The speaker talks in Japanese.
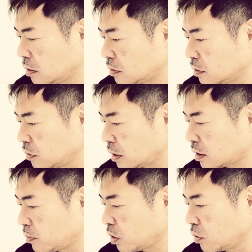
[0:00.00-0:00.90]
数は
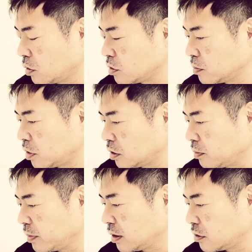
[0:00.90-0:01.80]
350番
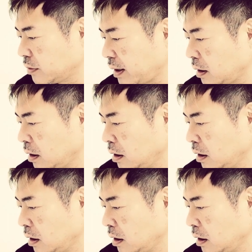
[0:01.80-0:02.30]
組まで増え、